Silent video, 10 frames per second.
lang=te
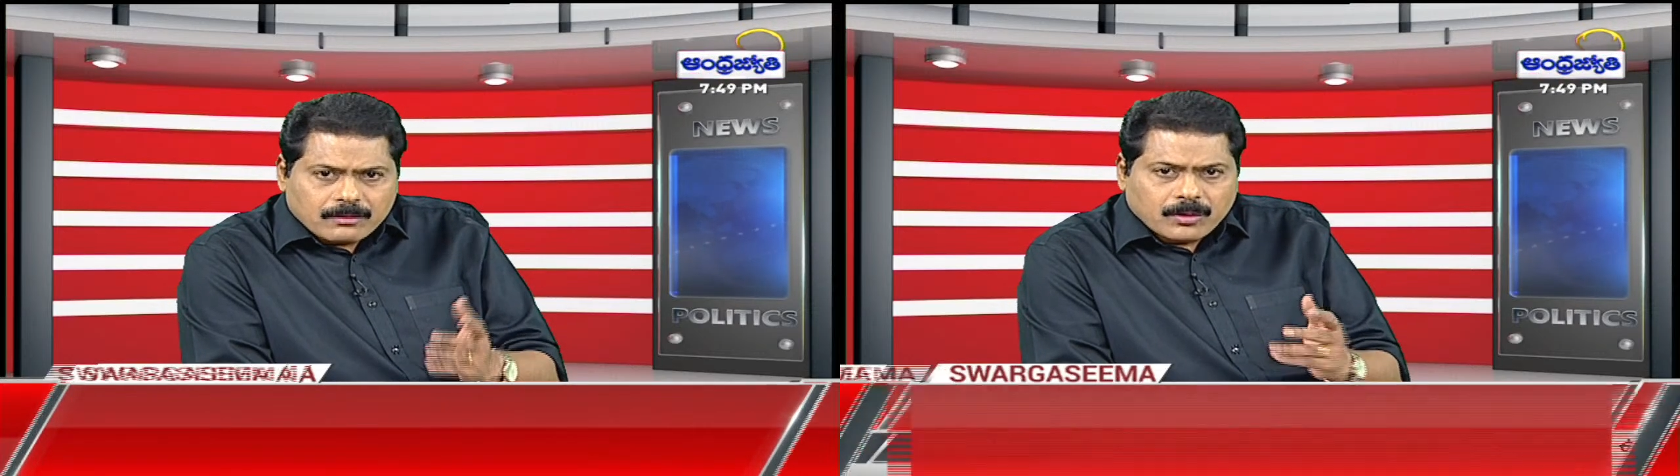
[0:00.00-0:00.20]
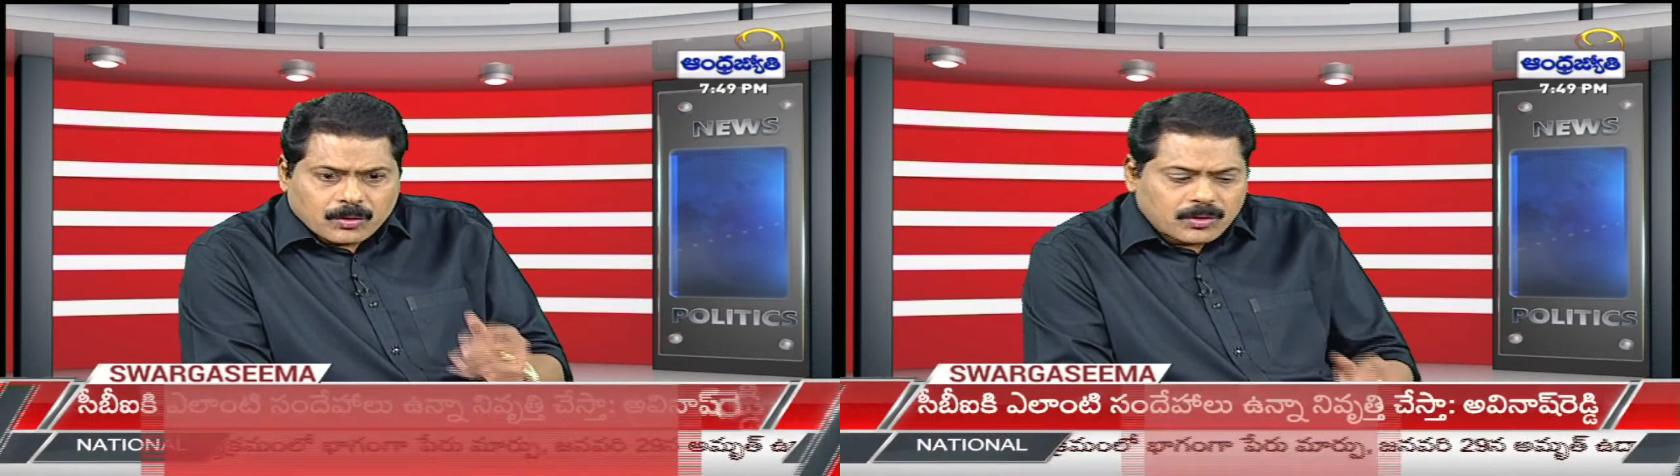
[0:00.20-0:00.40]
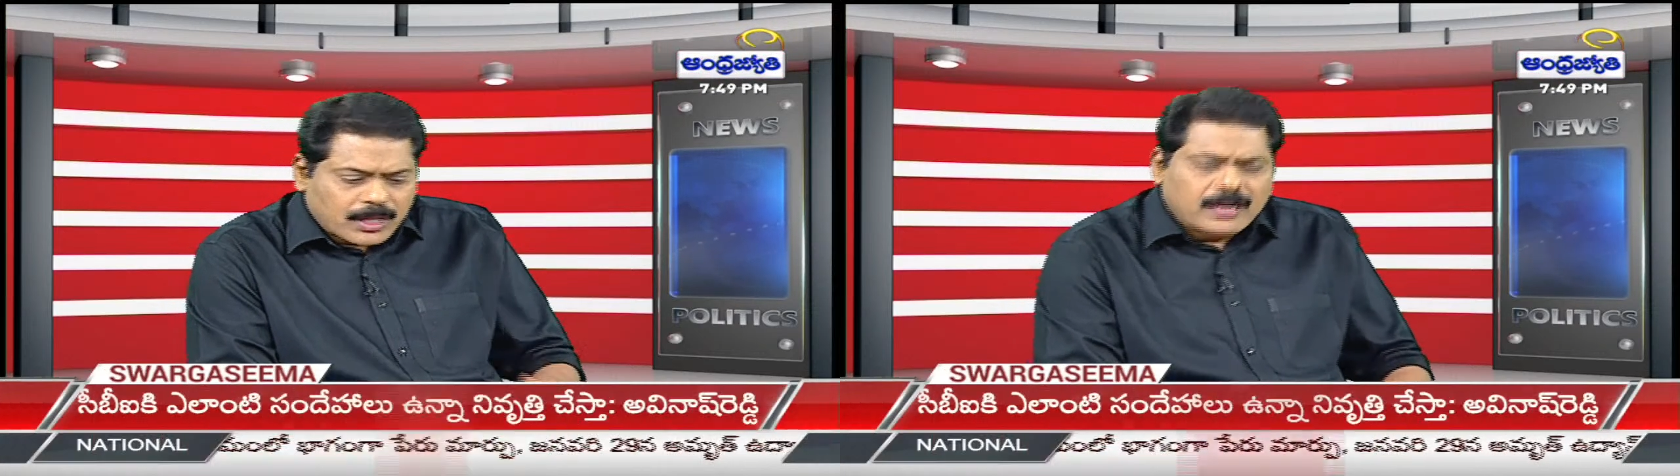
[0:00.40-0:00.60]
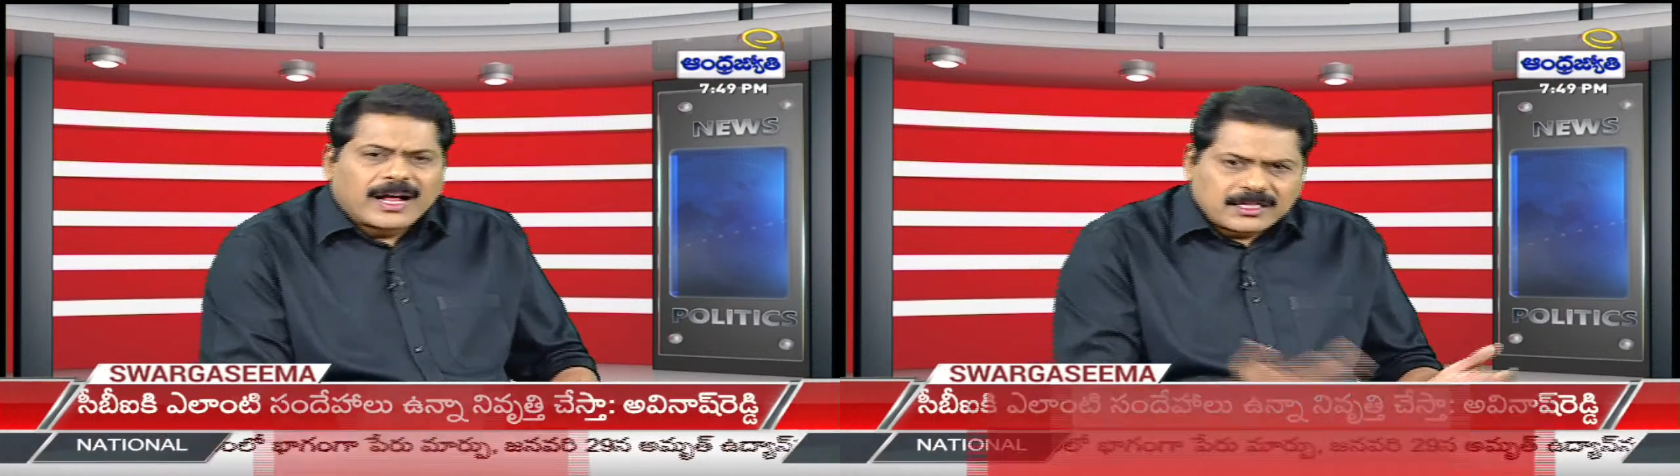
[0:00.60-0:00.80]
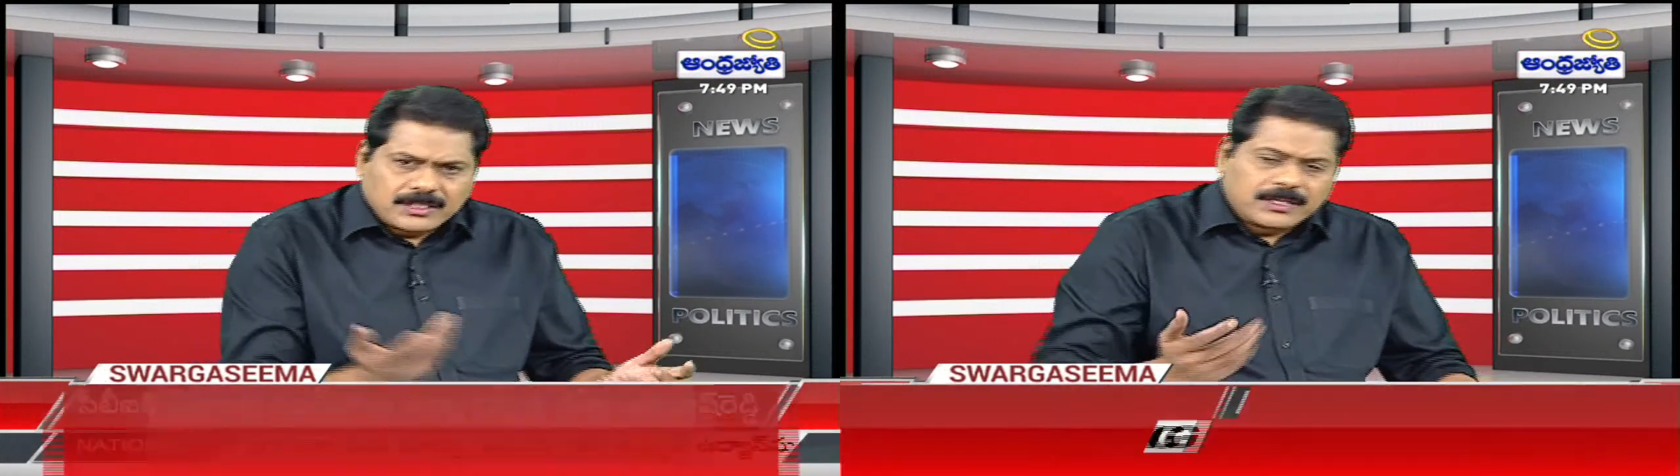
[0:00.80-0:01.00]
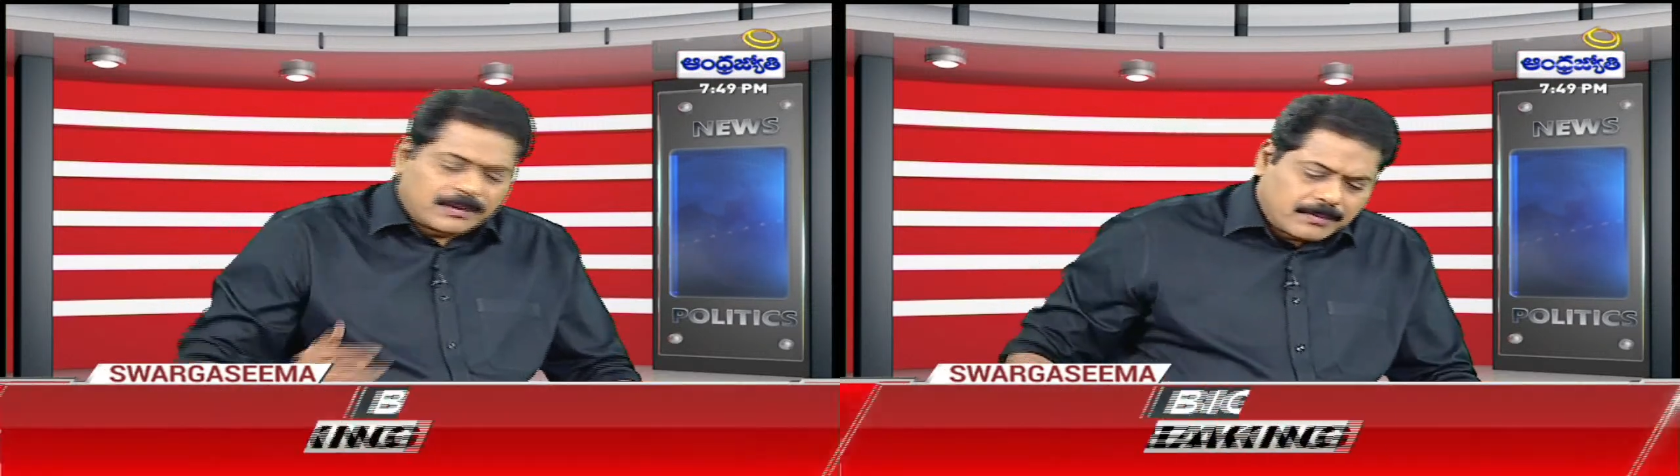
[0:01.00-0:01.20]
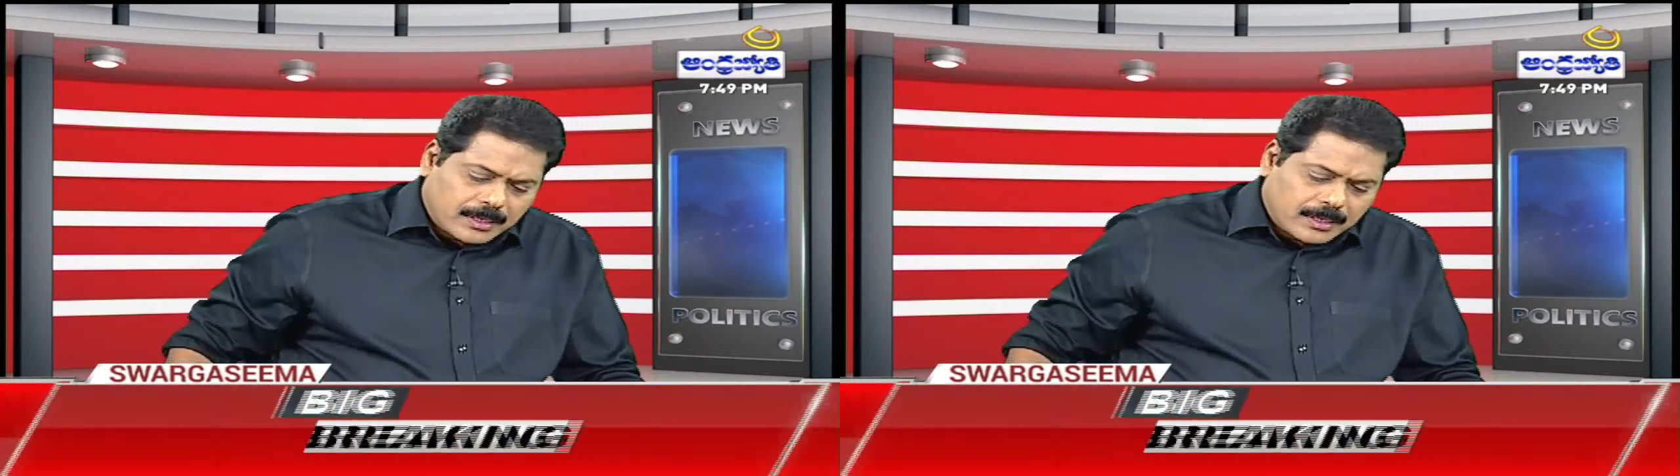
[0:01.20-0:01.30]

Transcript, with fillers: కోరుకుంటారని ఆశిద్దాం